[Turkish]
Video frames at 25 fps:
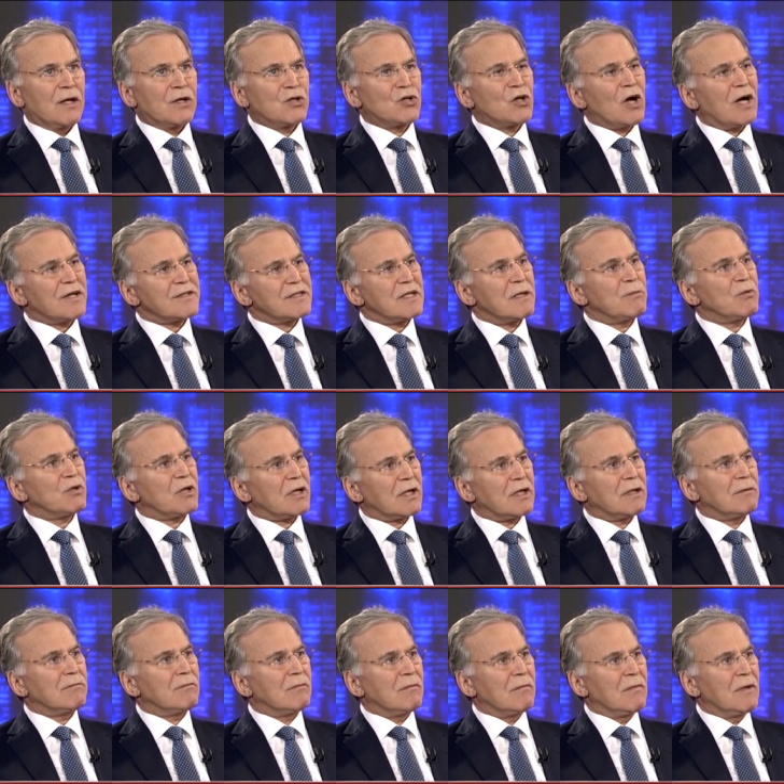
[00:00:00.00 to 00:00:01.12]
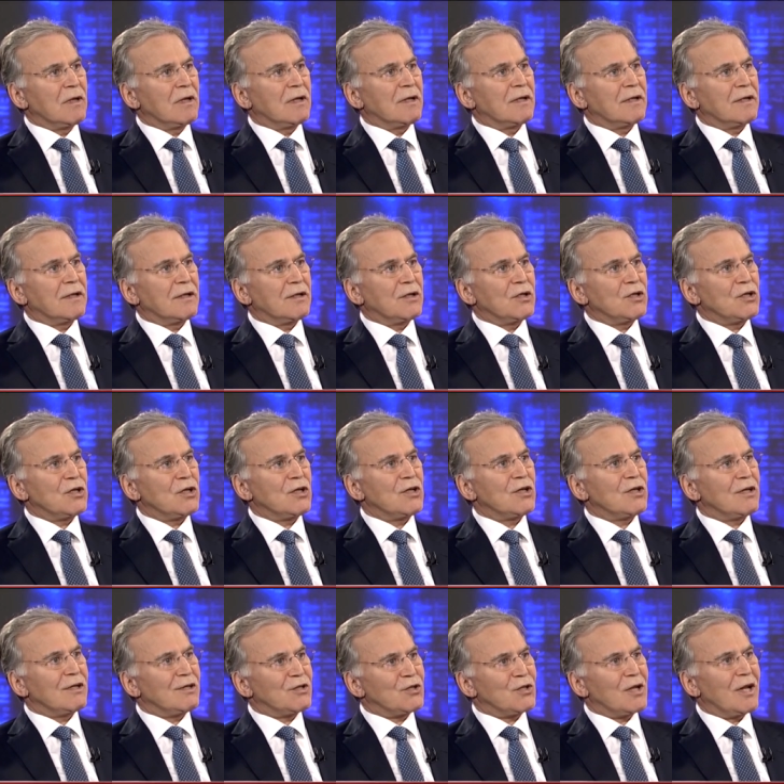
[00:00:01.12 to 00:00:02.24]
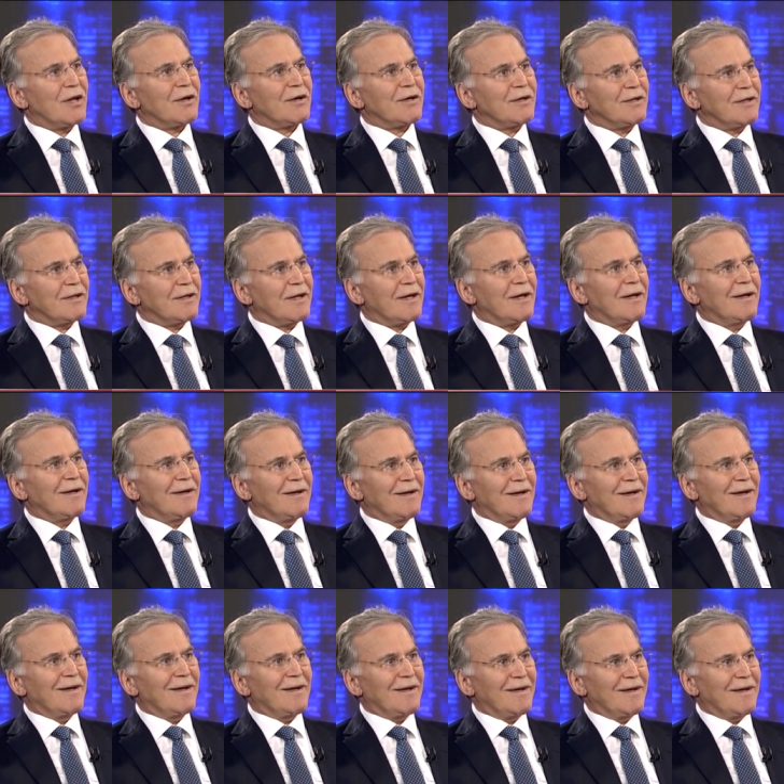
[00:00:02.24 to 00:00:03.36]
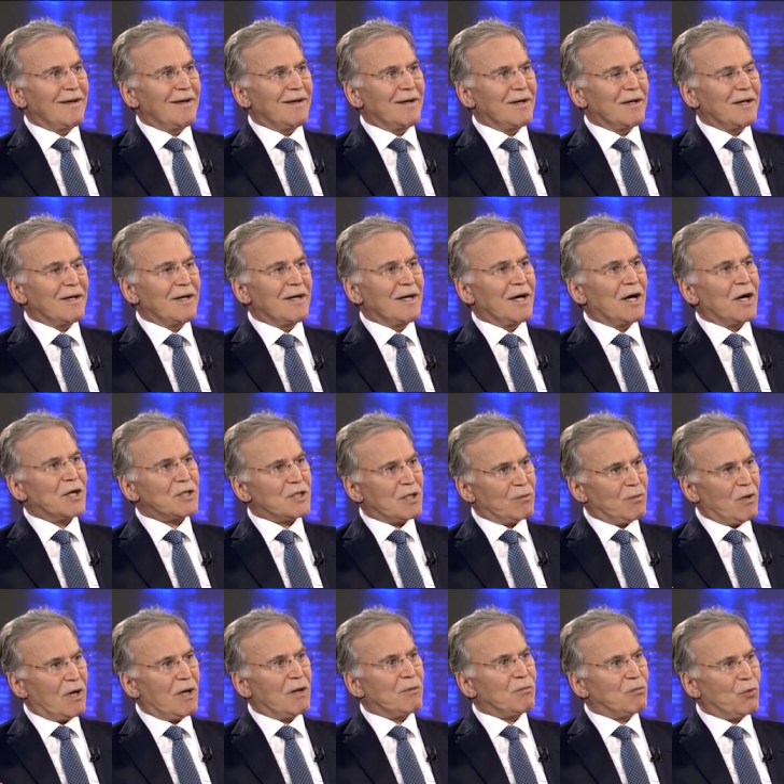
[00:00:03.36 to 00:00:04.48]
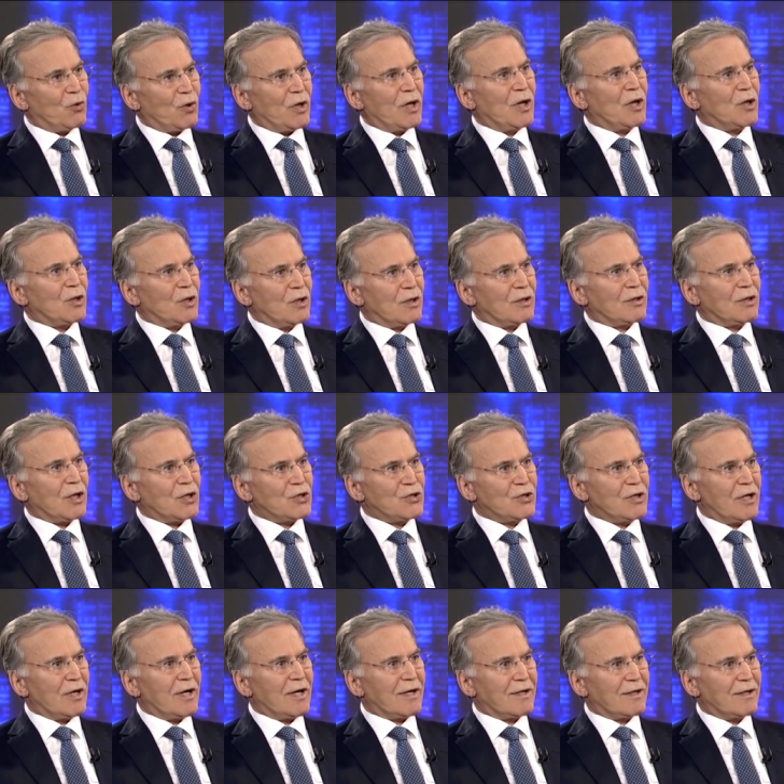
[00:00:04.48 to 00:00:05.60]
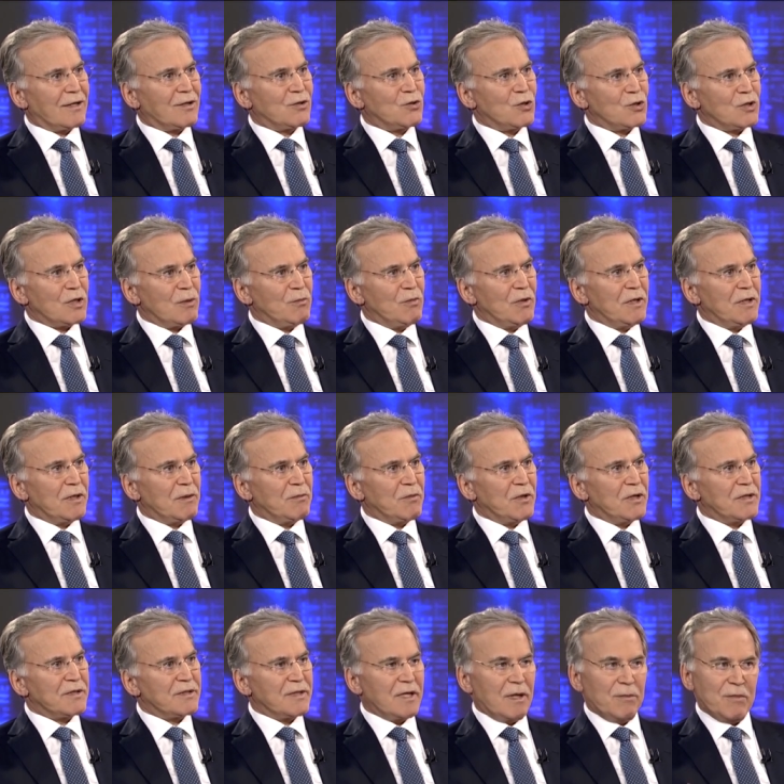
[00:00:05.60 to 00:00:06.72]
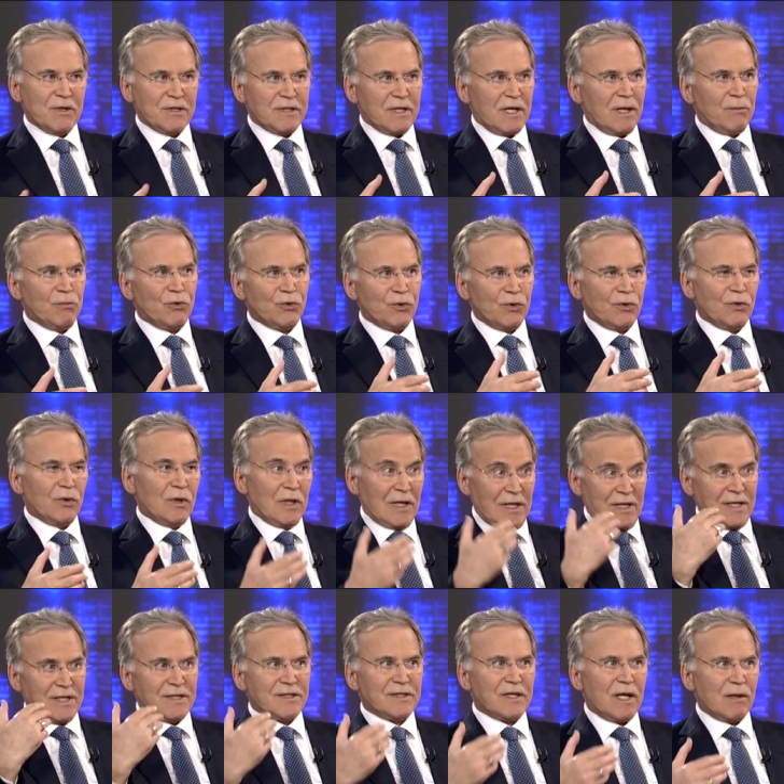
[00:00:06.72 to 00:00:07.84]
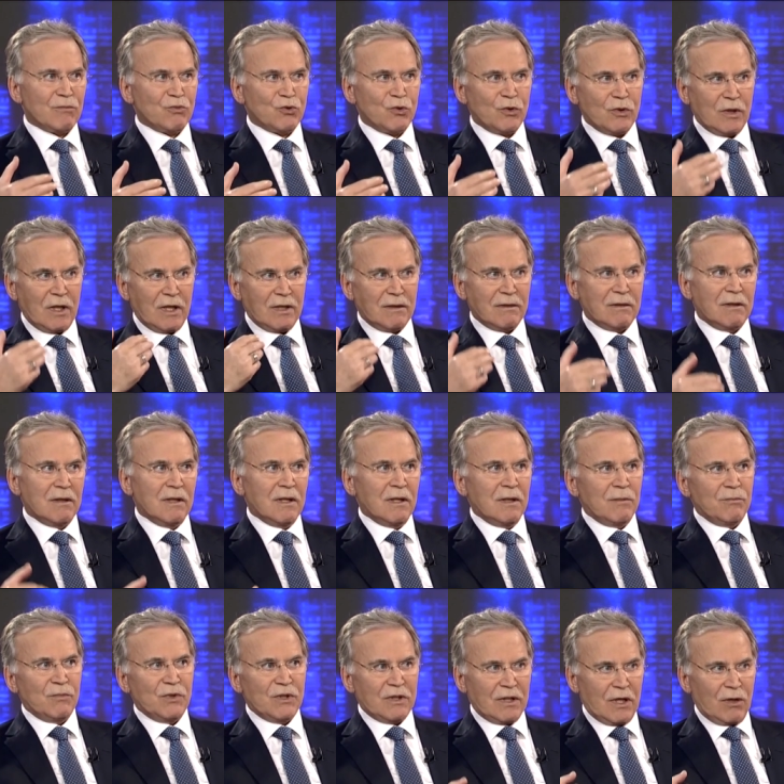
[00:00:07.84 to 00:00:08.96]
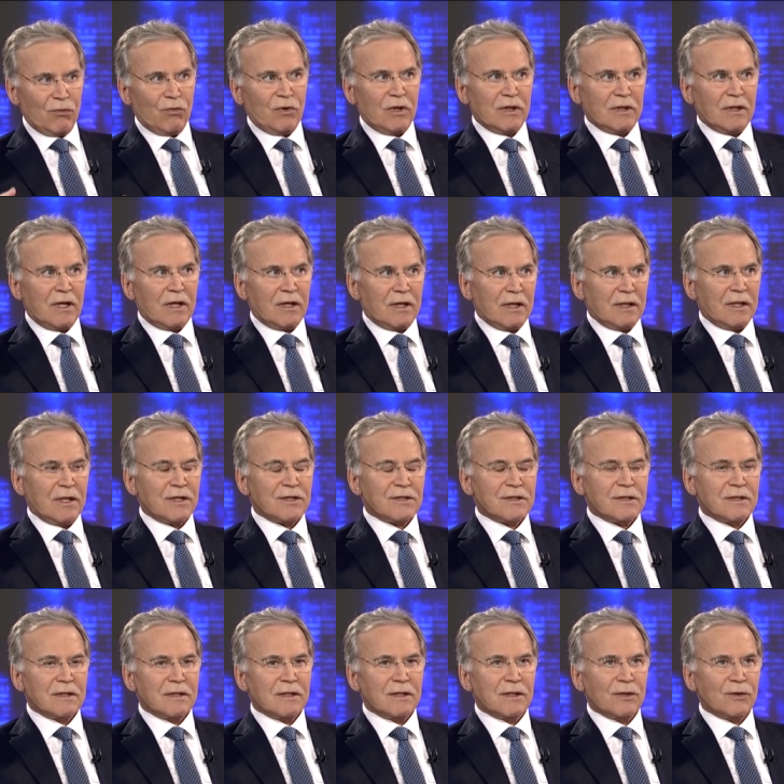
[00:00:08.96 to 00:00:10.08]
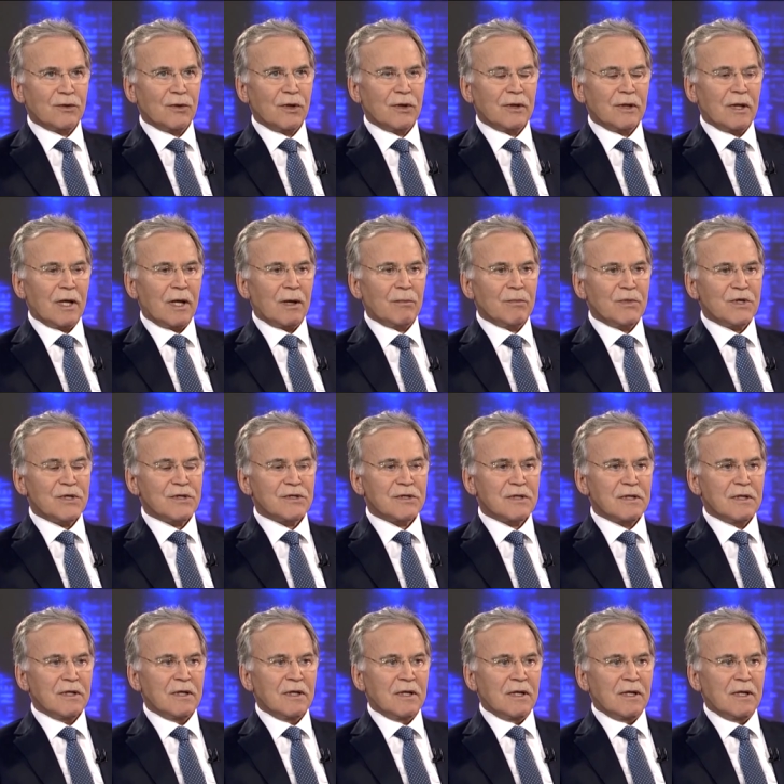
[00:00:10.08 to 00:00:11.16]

şahsi bir takım e, işlerini de e, acaba buraya taşıyarak çözebilir miyiz diye mesela bugün Samsun'dan bir avukat arkadaş e, göndermiş.